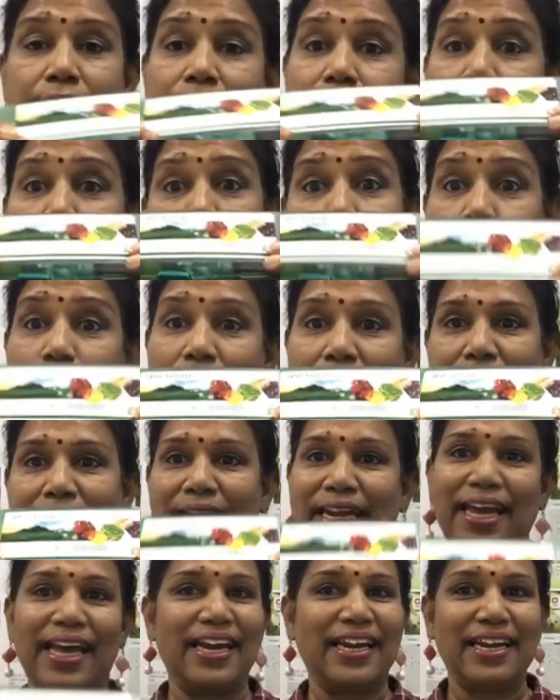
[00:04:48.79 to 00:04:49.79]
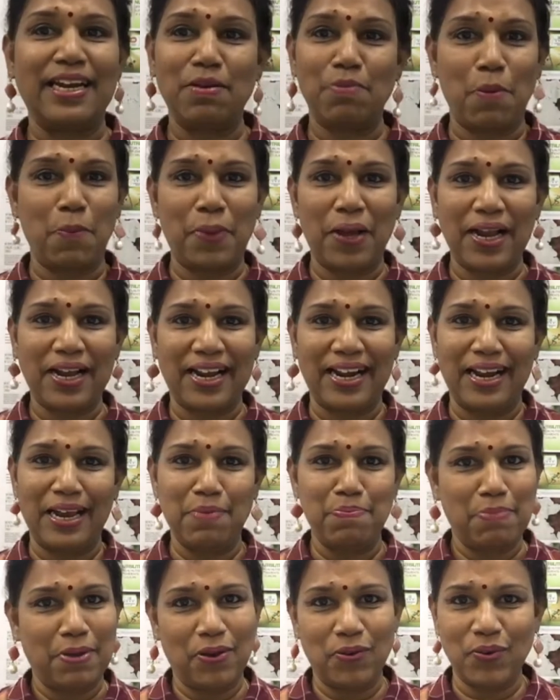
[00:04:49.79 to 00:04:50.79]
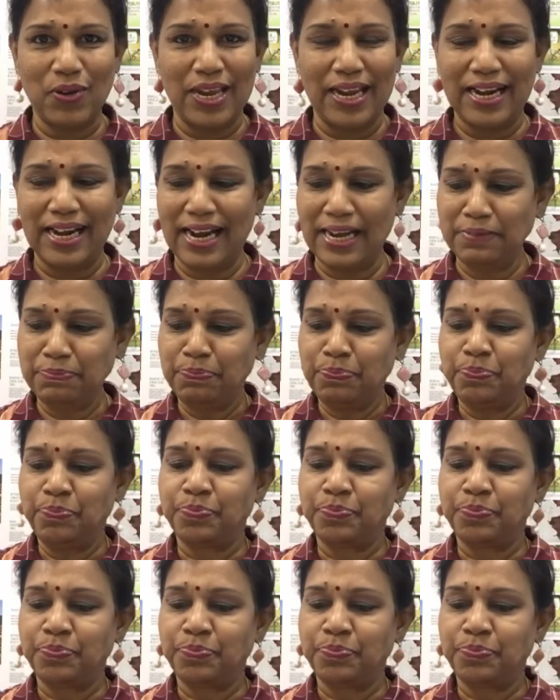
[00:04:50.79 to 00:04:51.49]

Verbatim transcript: சரி இதுக்குள்ளே என்ன இருக்குன்னு நம்ம பார்க்கலாம் ஓகேங்களா